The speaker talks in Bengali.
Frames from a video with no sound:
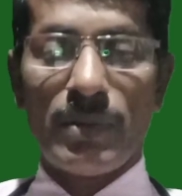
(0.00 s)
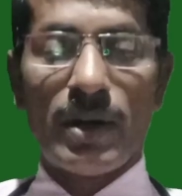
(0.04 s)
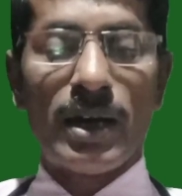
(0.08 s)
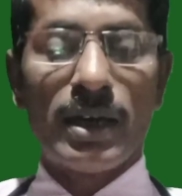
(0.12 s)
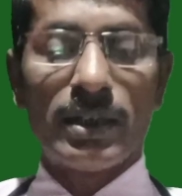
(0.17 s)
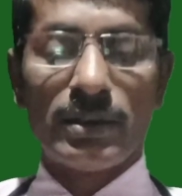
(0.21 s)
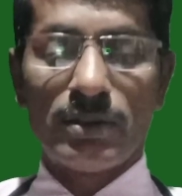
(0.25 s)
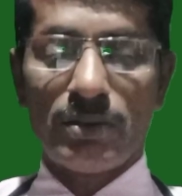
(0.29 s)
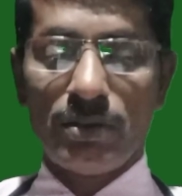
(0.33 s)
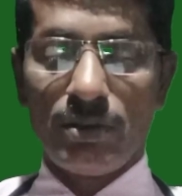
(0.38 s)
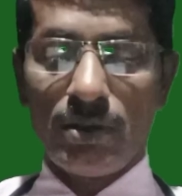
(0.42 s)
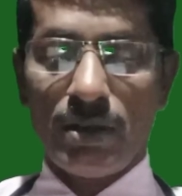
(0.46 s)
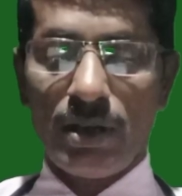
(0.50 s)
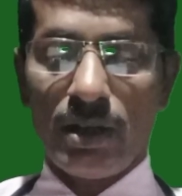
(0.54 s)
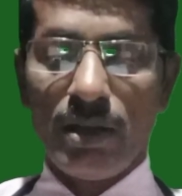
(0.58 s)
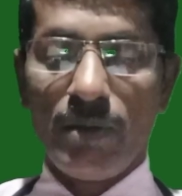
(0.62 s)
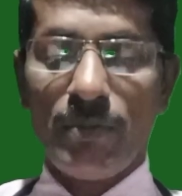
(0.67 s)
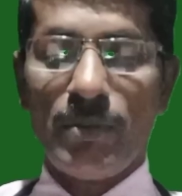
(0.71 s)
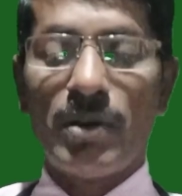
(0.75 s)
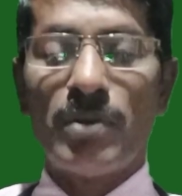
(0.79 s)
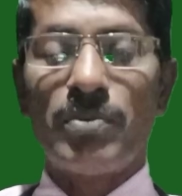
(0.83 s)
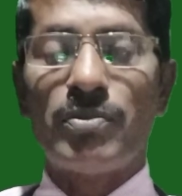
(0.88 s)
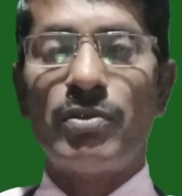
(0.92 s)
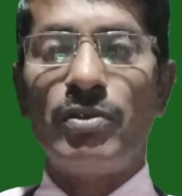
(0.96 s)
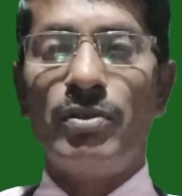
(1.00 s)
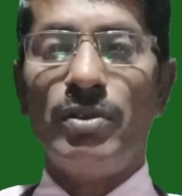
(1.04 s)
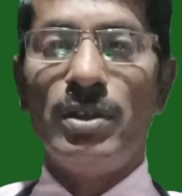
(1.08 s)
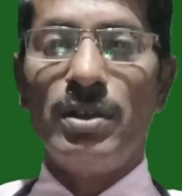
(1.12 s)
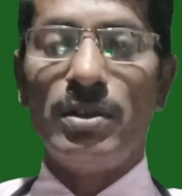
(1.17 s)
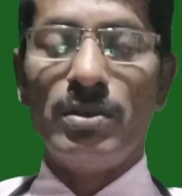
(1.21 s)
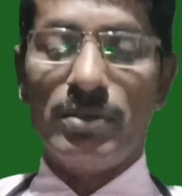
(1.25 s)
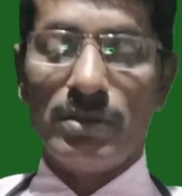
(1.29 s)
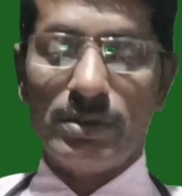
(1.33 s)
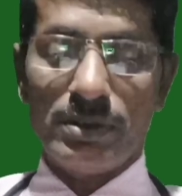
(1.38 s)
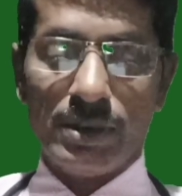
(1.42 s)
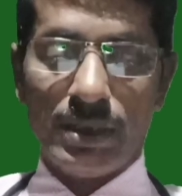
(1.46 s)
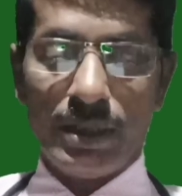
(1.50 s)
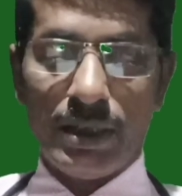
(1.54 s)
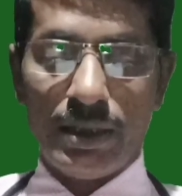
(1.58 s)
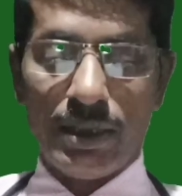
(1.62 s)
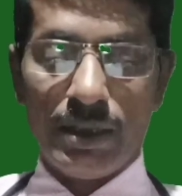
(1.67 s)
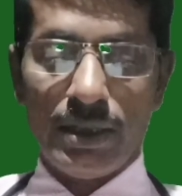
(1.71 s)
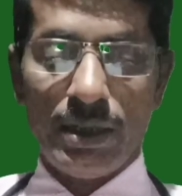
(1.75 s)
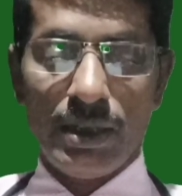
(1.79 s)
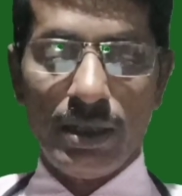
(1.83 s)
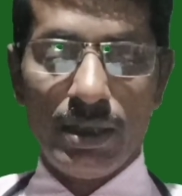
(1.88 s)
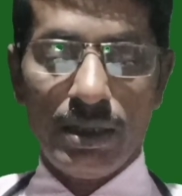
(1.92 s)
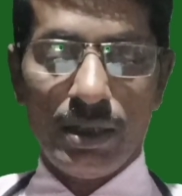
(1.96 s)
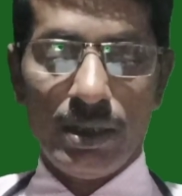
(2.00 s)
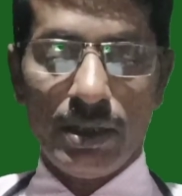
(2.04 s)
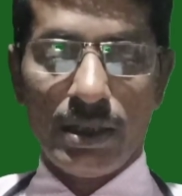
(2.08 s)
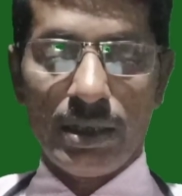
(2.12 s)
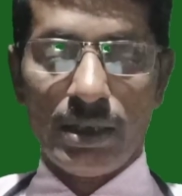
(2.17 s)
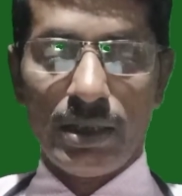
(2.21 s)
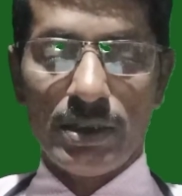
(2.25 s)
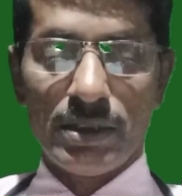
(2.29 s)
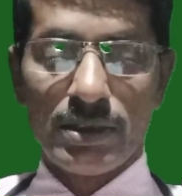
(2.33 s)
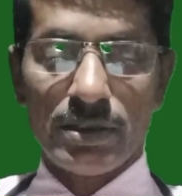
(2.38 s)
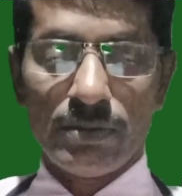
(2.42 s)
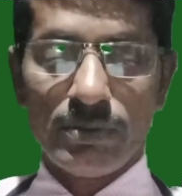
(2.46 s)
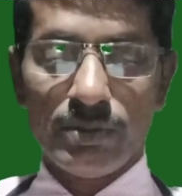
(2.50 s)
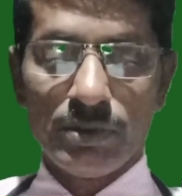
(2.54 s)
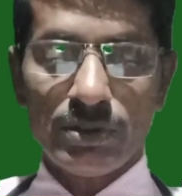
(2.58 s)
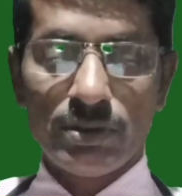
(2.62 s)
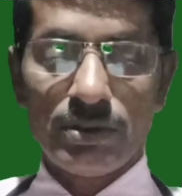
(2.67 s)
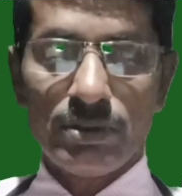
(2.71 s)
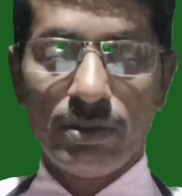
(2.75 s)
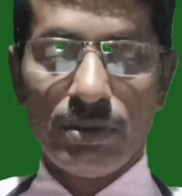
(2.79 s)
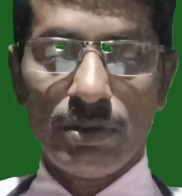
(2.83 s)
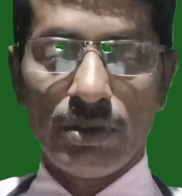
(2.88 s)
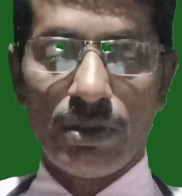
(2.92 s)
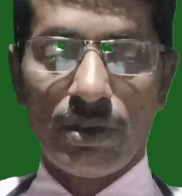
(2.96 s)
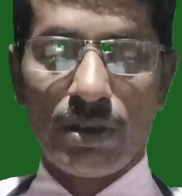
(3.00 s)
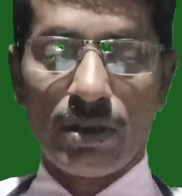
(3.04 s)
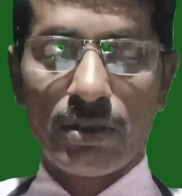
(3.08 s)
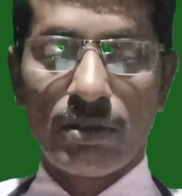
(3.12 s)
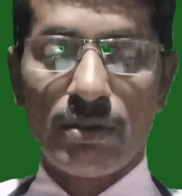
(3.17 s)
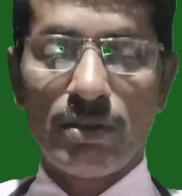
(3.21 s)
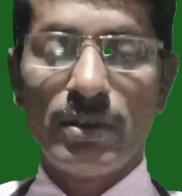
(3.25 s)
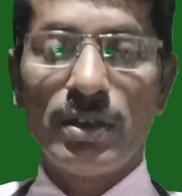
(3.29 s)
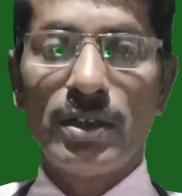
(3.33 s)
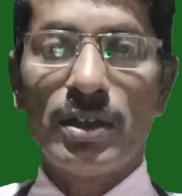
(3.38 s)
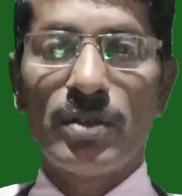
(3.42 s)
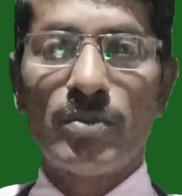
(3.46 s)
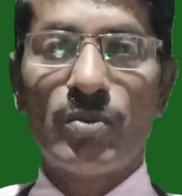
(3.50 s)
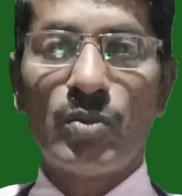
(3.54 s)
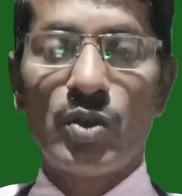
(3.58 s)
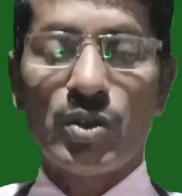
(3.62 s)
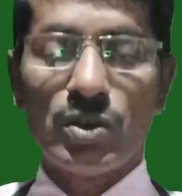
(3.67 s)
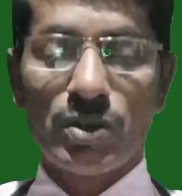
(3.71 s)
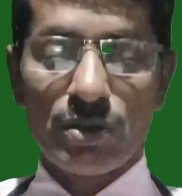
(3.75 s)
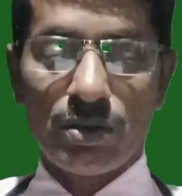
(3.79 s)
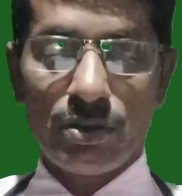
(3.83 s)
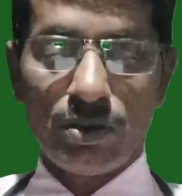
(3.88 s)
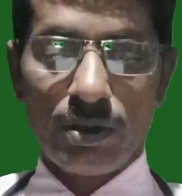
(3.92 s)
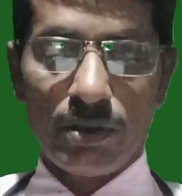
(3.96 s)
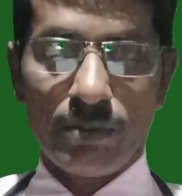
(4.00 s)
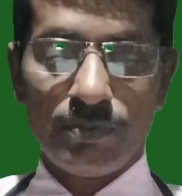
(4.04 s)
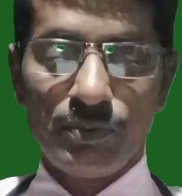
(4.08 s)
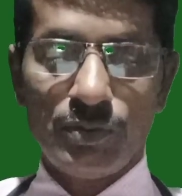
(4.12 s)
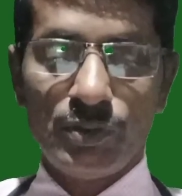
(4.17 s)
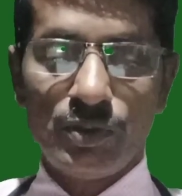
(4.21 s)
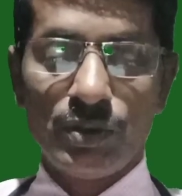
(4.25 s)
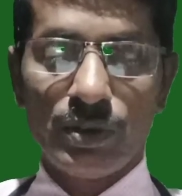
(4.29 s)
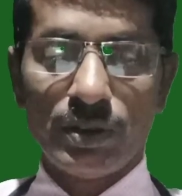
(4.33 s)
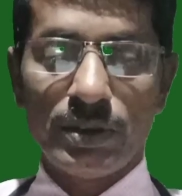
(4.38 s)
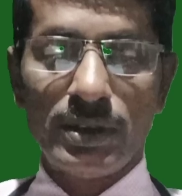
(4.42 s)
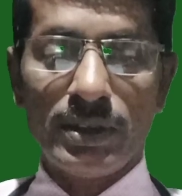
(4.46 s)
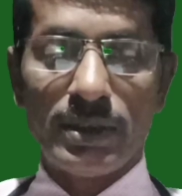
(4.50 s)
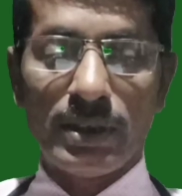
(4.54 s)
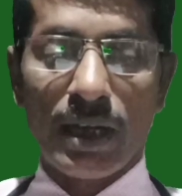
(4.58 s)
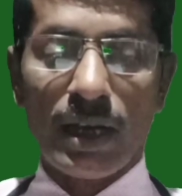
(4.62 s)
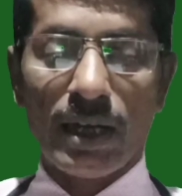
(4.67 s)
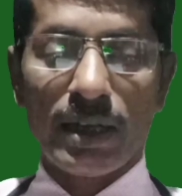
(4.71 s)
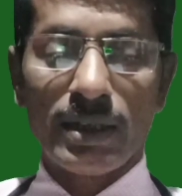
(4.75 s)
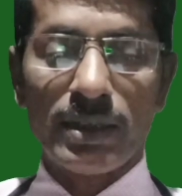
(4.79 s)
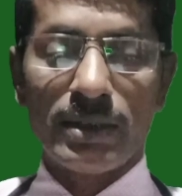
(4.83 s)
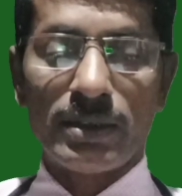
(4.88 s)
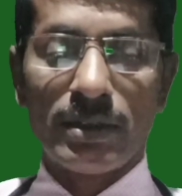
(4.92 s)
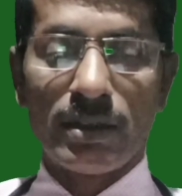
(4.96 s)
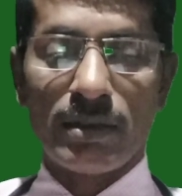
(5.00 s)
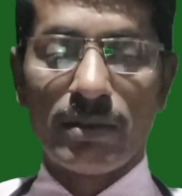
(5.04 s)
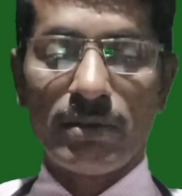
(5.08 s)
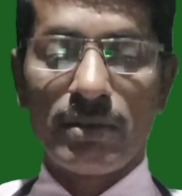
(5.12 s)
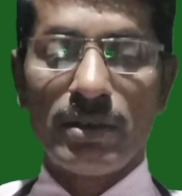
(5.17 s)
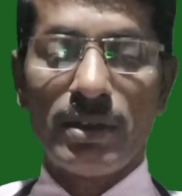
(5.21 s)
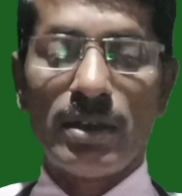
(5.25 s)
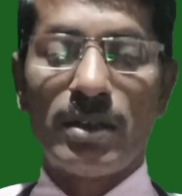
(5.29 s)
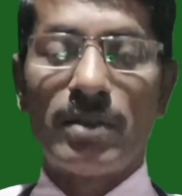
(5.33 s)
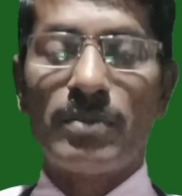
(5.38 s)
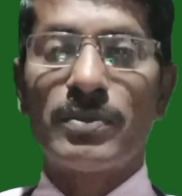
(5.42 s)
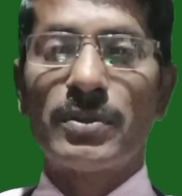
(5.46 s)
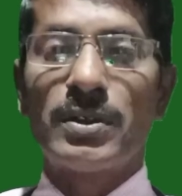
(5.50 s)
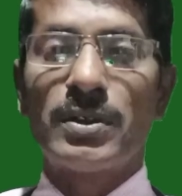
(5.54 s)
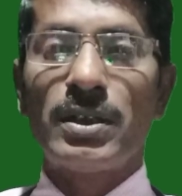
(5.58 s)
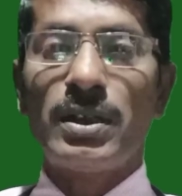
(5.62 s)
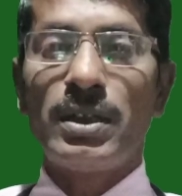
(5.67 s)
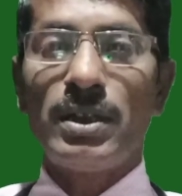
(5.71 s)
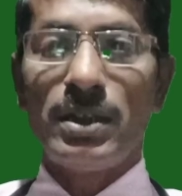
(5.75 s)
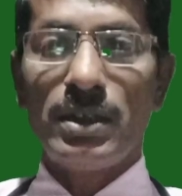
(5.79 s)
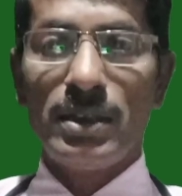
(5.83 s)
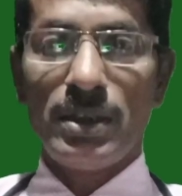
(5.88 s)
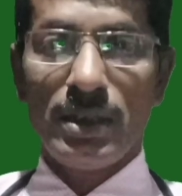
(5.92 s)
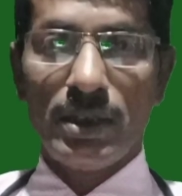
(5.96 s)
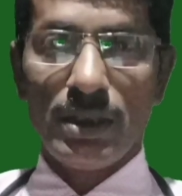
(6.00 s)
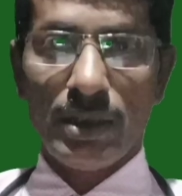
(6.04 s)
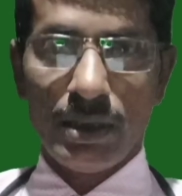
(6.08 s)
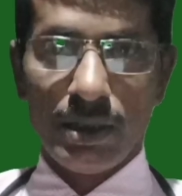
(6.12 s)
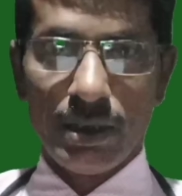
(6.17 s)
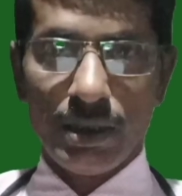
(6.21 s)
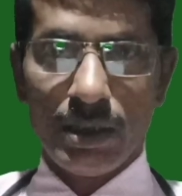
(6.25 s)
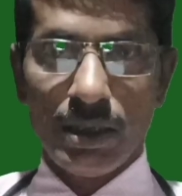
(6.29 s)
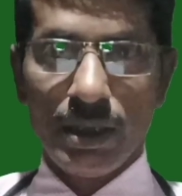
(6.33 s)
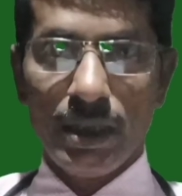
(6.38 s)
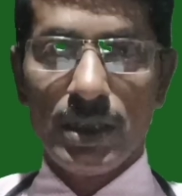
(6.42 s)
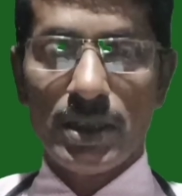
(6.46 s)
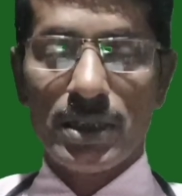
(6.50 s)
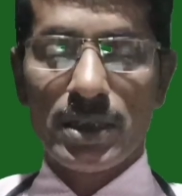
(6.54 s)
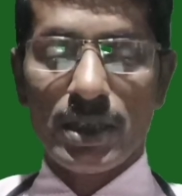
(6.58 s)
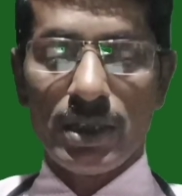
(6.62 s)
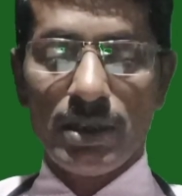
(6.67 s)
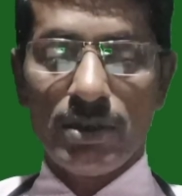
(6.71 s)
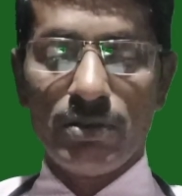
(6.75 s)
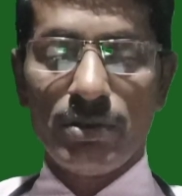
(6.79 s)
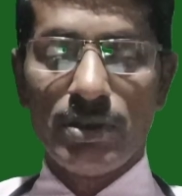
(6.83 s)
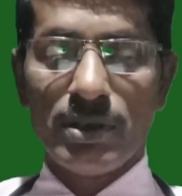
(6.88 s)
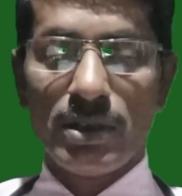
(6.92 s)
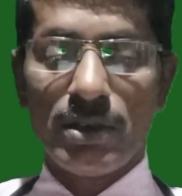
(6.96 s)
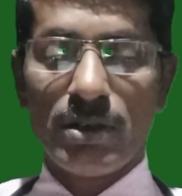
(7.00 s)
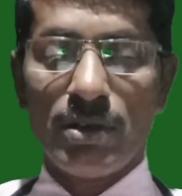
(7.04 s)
নাম্বার ফোরটিনে রয়েছে কেবল দিনে রাগ থাকে শুধুমাত্র দিনে রাগ থাকে লাইকোপোডিয়ামের রুগীরা রাত্রে কিন্তু রাগ থাকে না